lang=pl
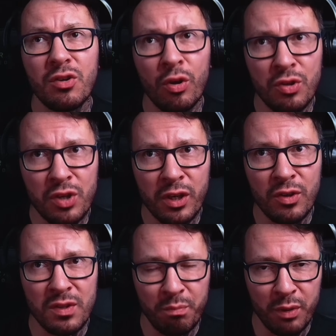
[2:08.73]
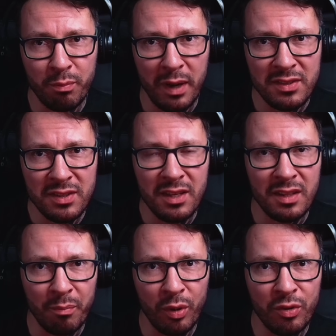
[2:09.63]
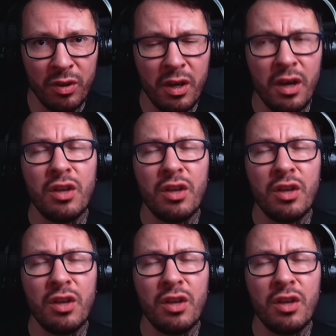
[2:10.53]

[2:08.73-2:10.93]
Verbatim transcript: od czego są podpaski i tampony,